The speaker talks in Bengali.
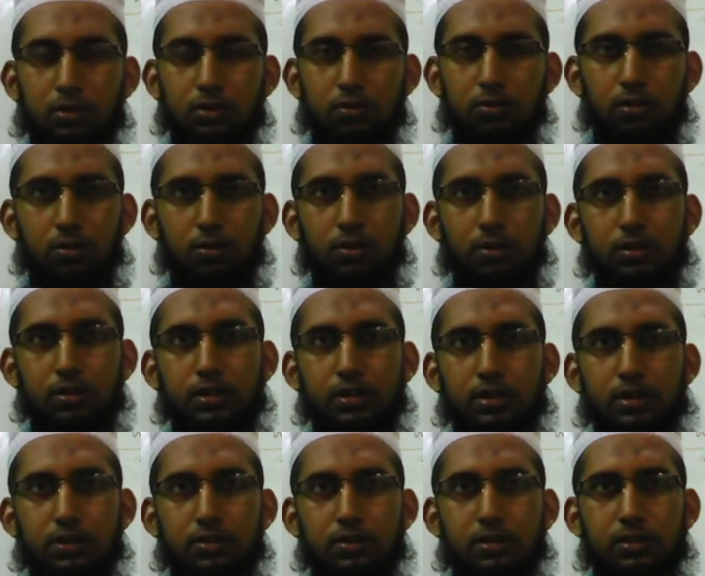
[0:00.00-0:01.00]
তৈরি হয়
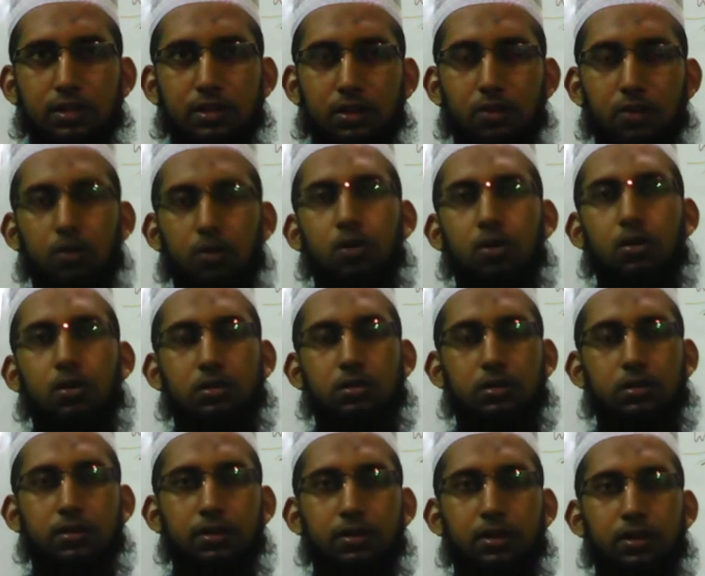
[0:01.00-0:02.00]
সেটা হচ্ছে ক্লজ
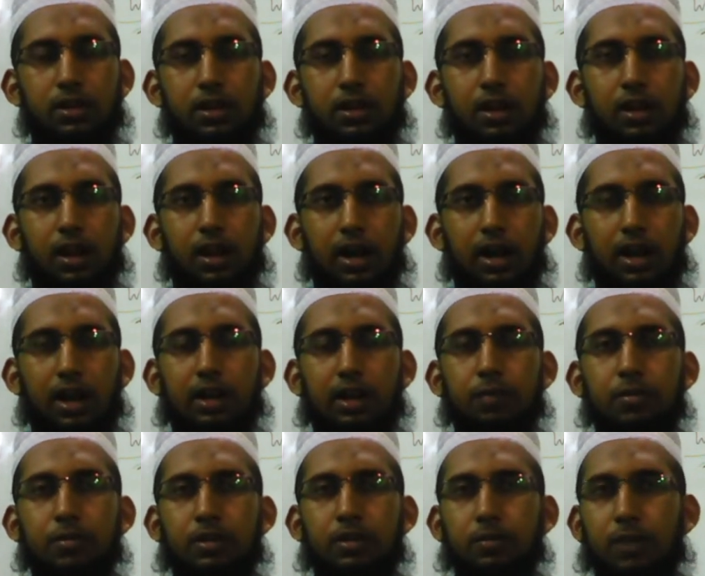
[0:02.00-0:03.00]
আর
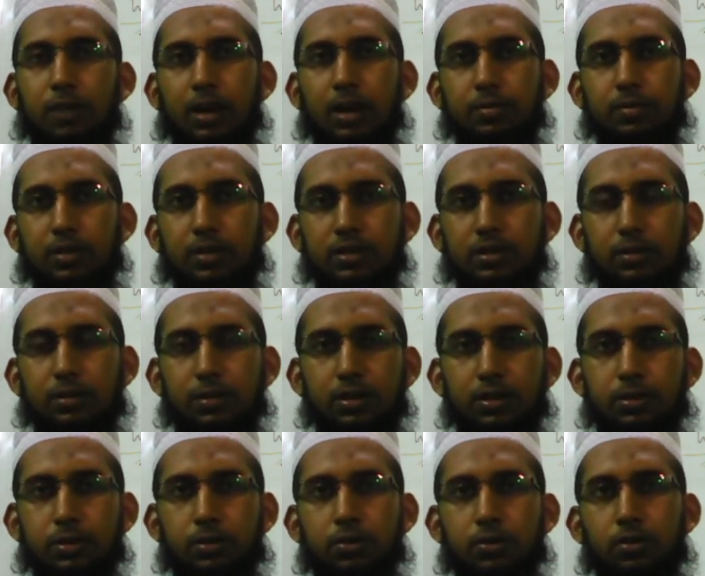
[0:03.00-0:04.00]
এমনিতে ভাব থাকতে পারে
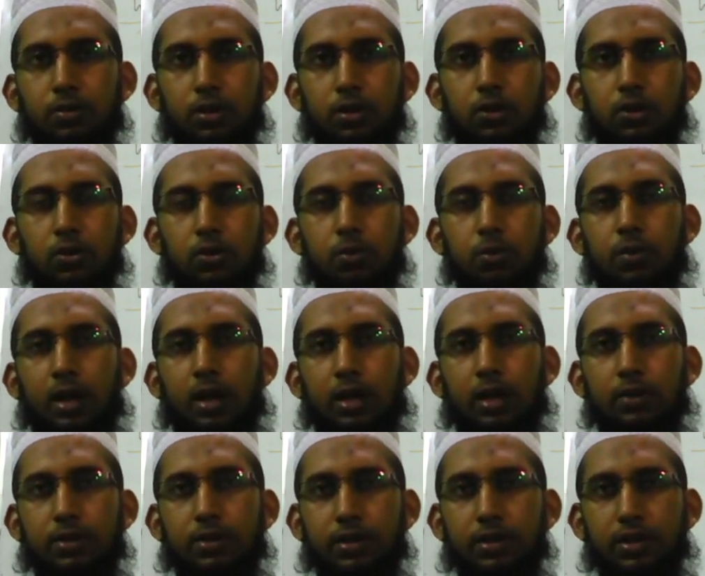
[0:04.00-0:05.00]
যেমন গোয়িং হোম আই
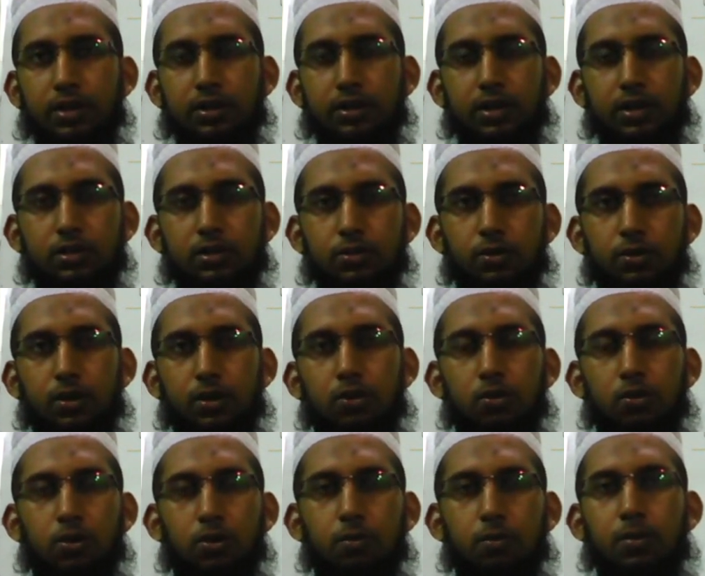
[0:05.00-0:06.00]
উইল টেক রাইস গোয়িং
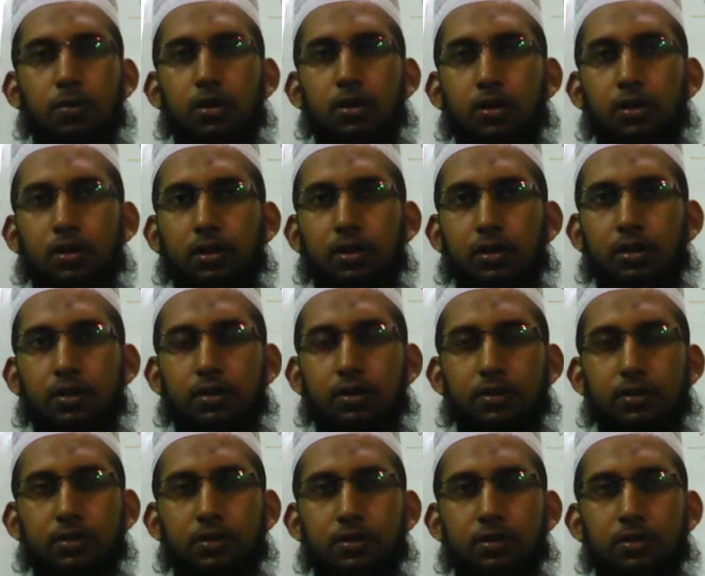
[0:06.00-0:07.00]
হোম
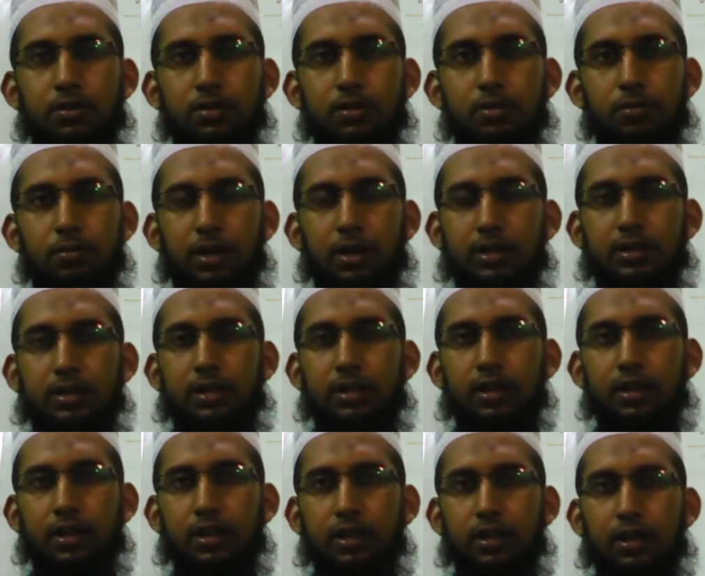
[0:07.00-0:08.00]
বাড়িতে
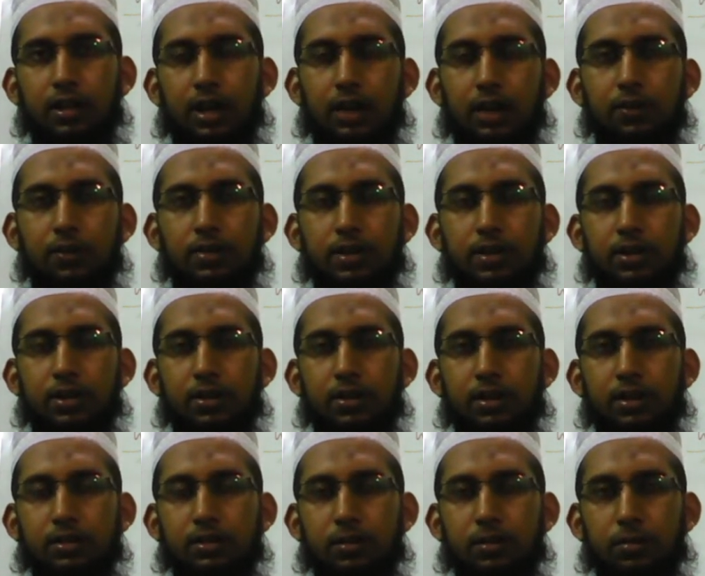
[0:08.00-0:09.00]
গিয়ে আই উইল টেক
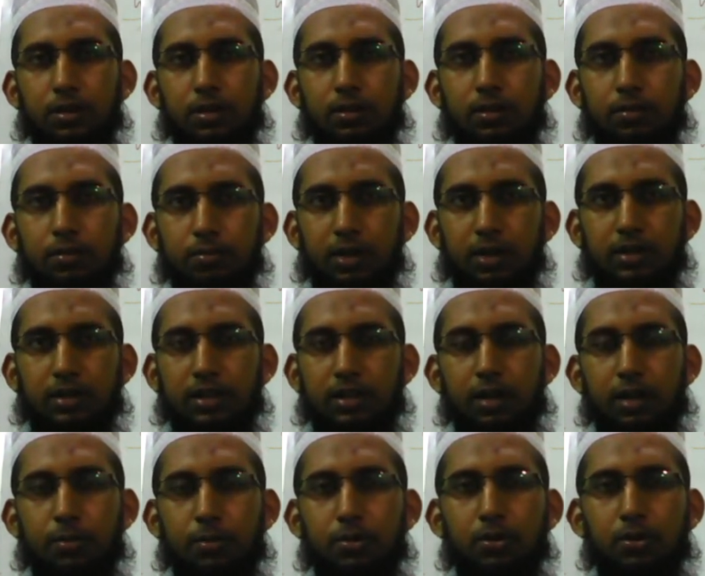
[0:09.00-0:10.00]
রাইস আমি ভাত
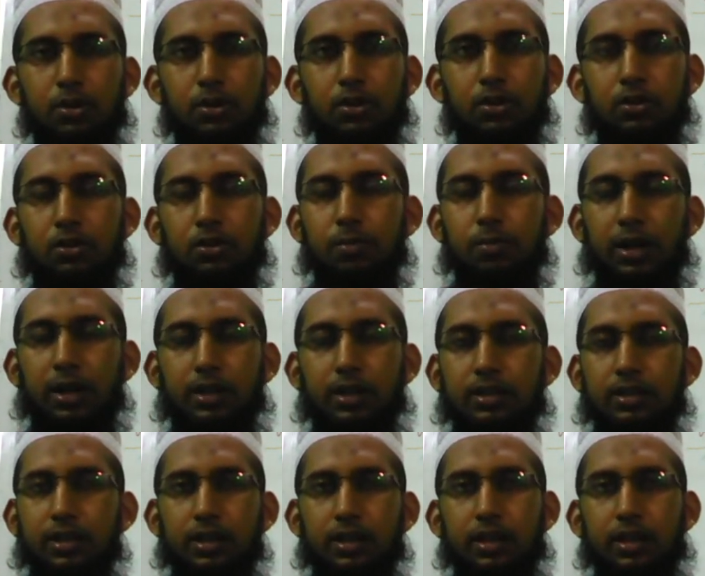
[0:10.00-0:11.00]
খাবো তো
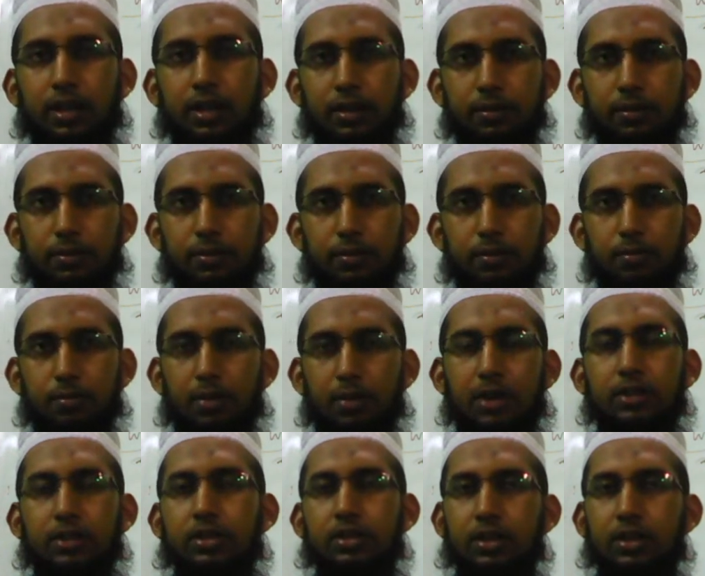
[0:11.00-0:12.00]
বাড়িতে গিয়ে
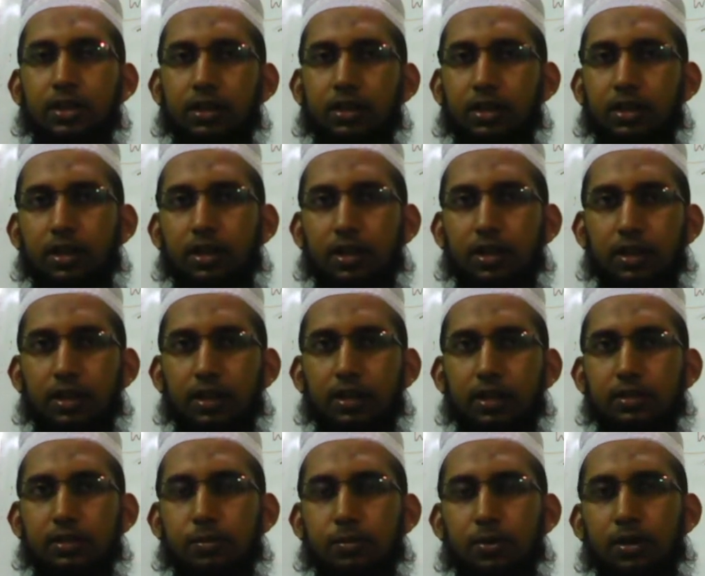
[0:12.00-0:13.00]
বাড়িতে গিয়ে
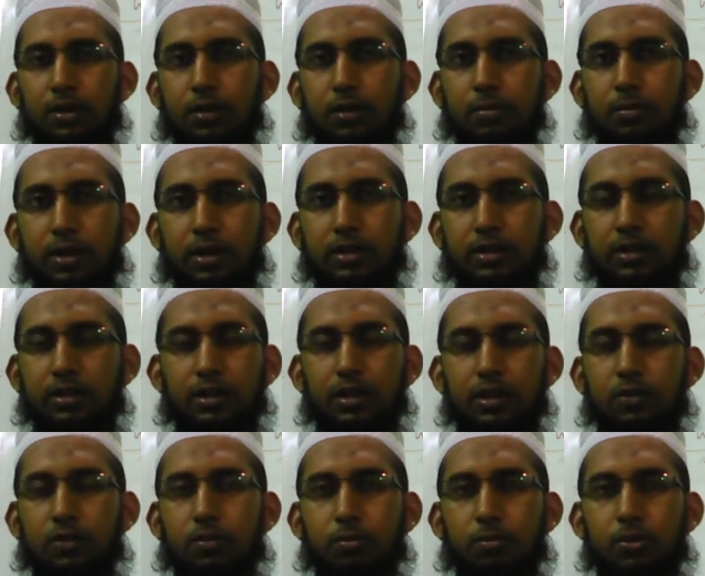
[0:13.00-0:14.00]
এই যে বললাম বাড়িতে গিয়ে
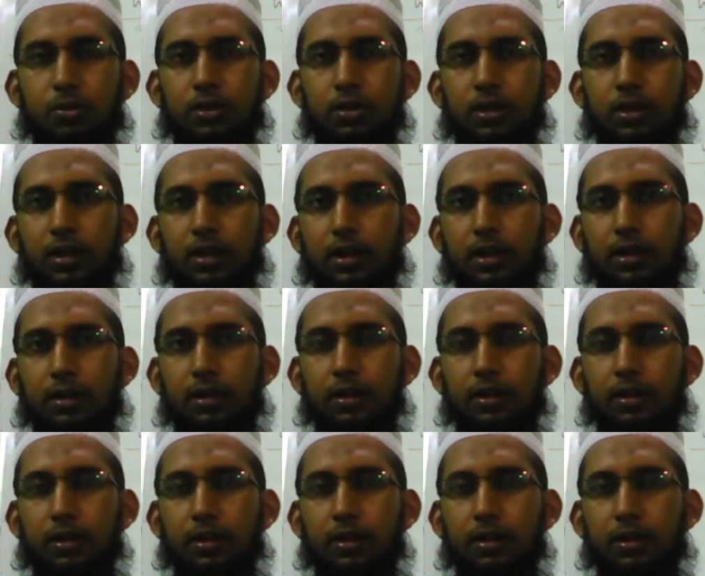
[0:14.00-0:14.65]
বললে এখানে